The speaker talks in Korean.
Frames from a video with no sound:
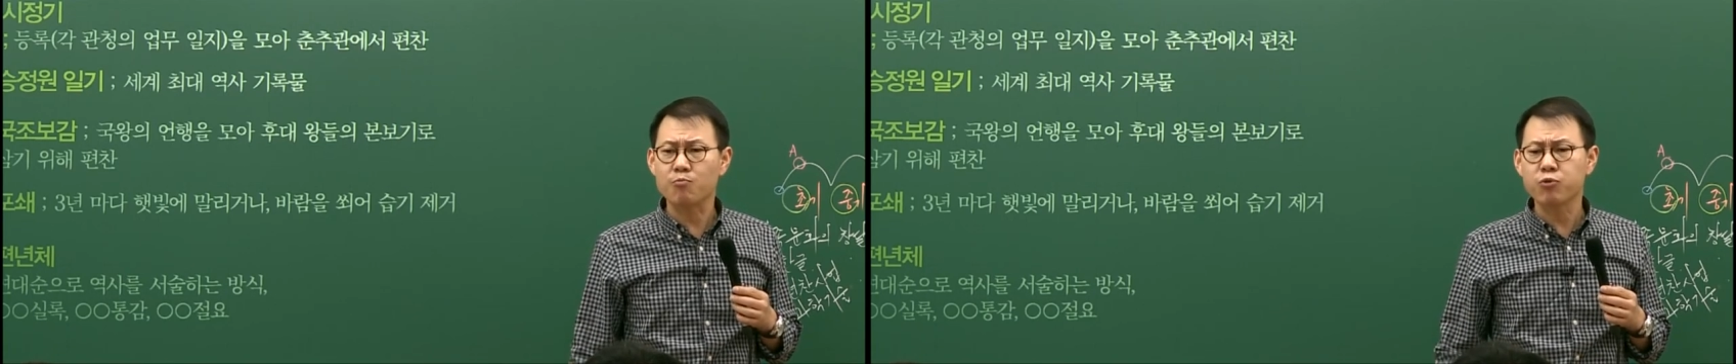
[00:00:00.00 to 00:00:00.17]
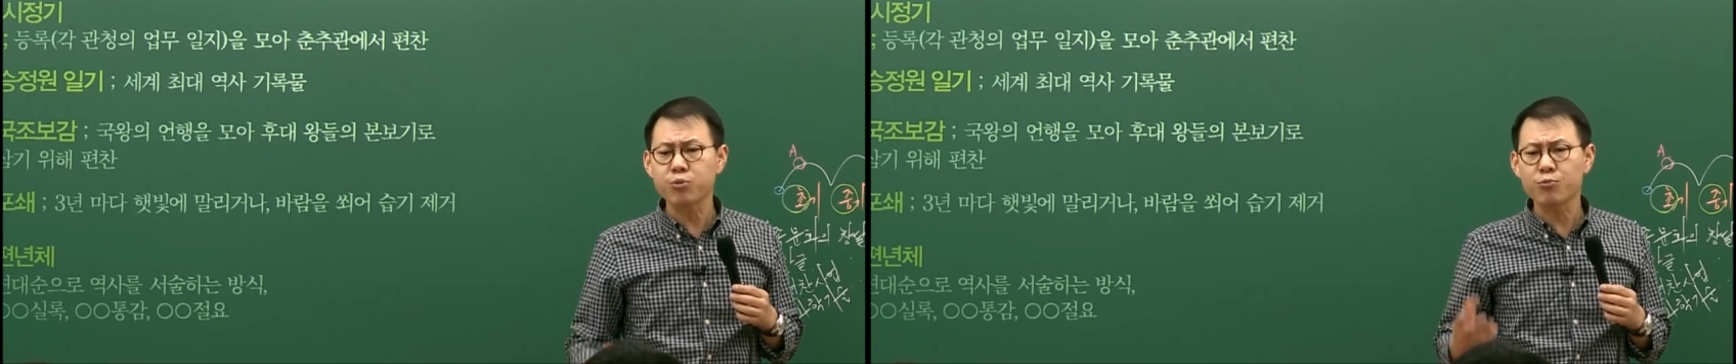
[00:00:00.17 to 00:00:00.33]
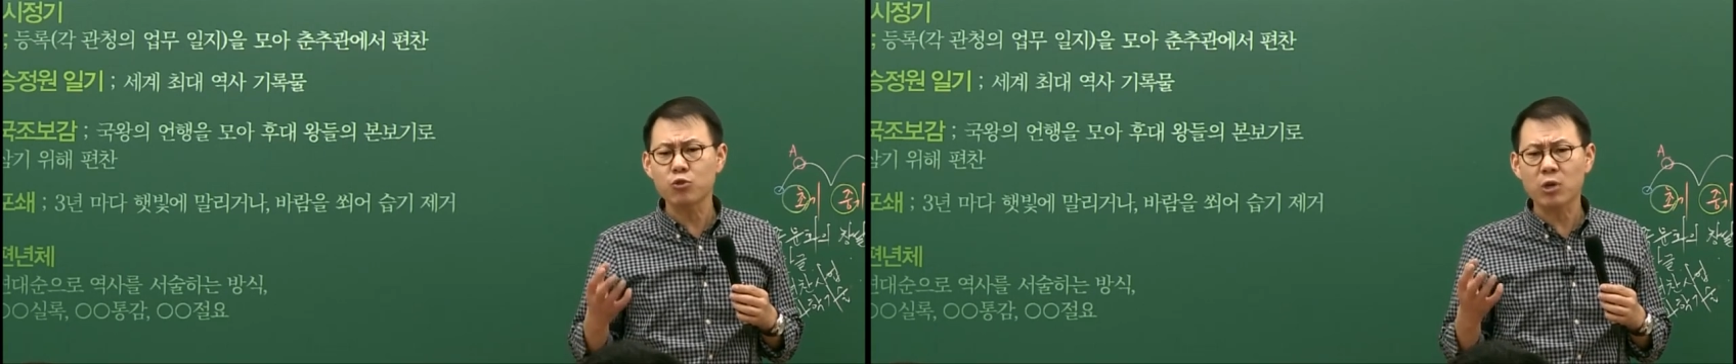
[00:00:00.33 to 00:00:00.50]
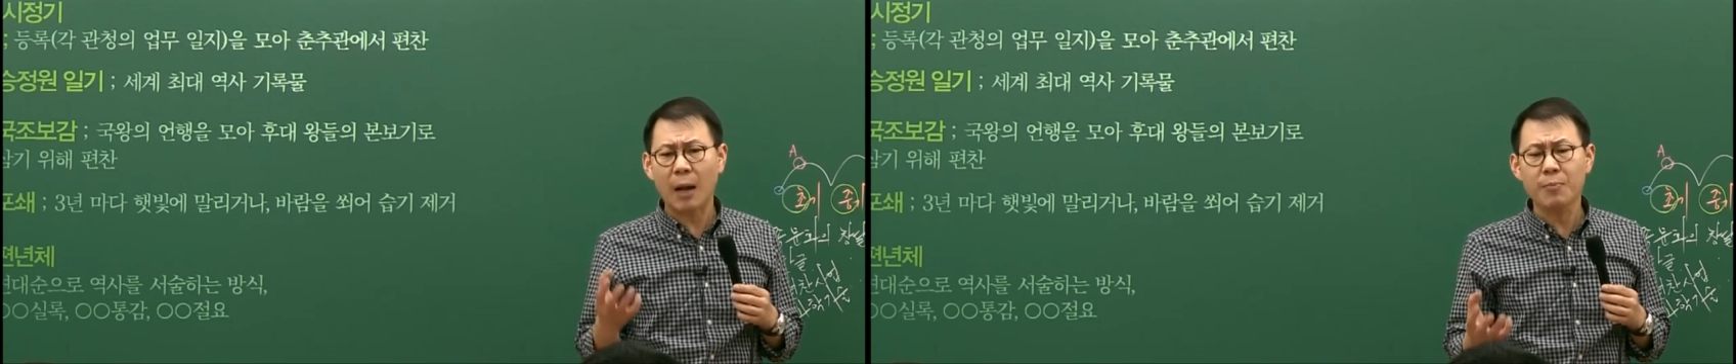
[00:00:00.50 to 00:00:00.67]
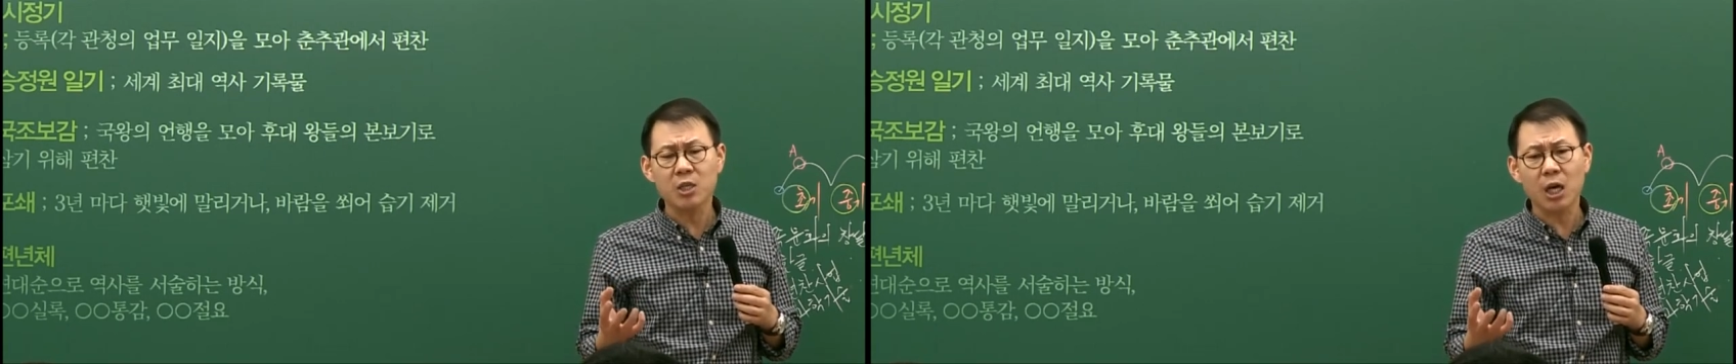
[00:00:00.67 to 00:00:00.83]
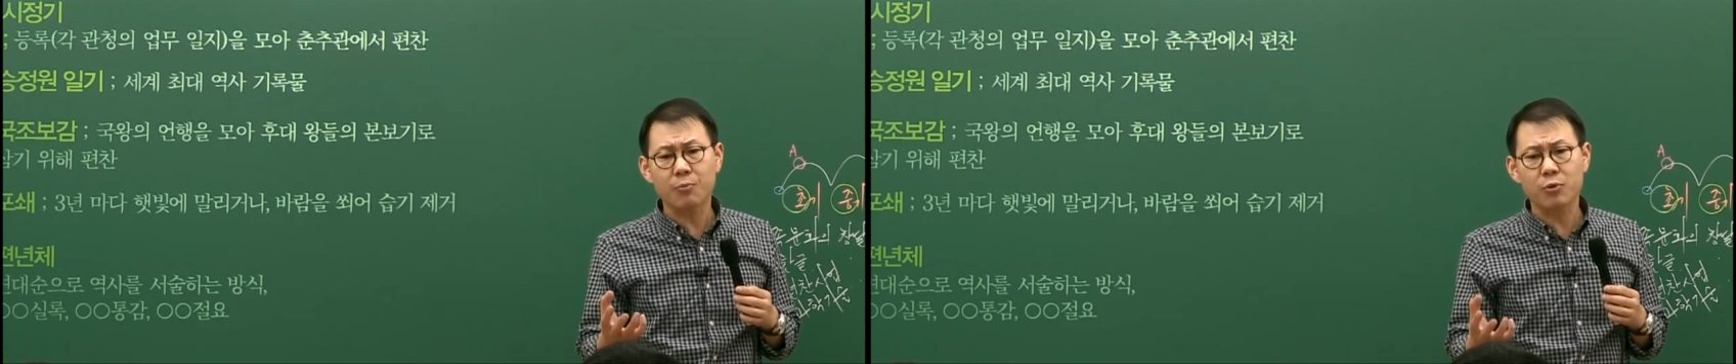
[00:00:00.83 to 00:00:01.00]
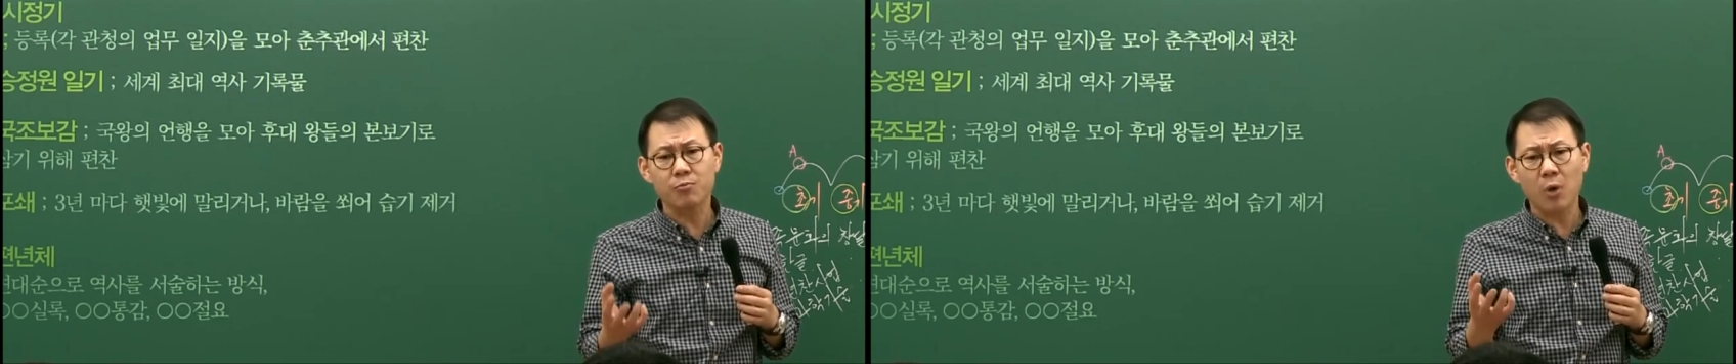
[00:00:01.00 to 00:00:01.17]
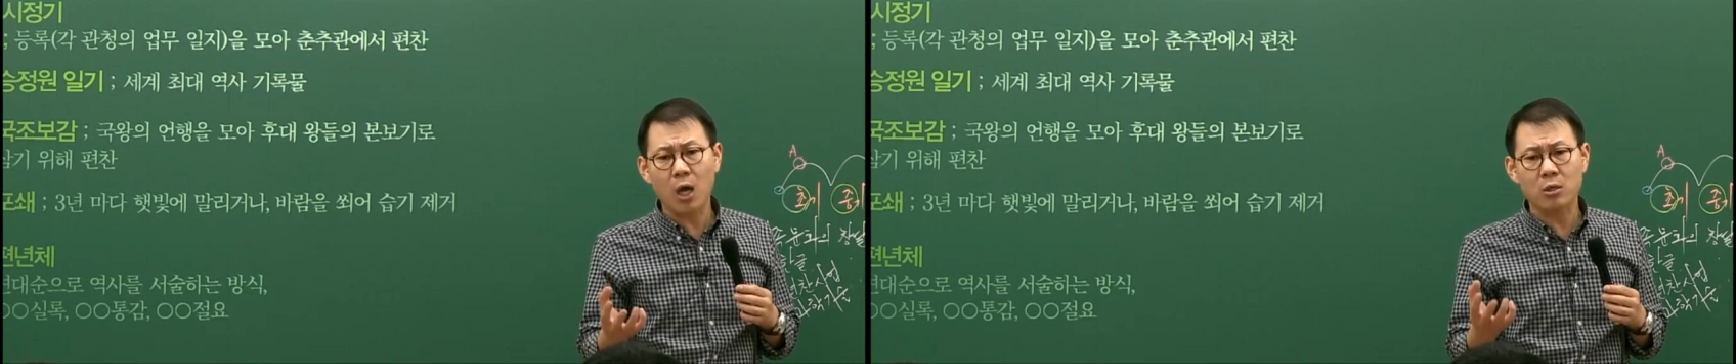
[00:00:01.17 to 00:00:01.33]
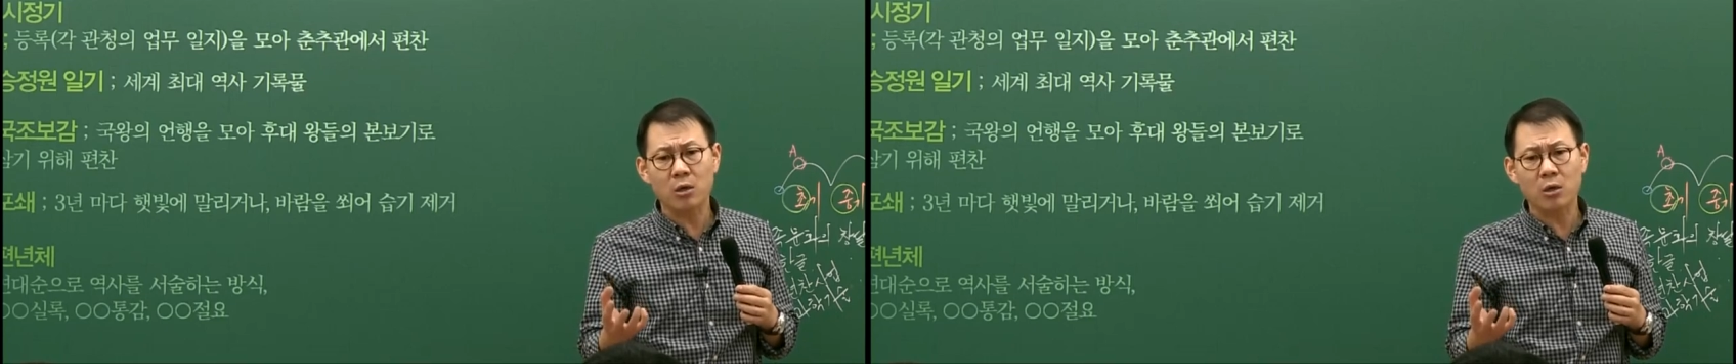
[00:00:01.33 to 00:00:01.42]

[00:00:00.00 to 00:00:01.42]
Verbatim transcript: 무슨 무슨 감자가 붙으면 아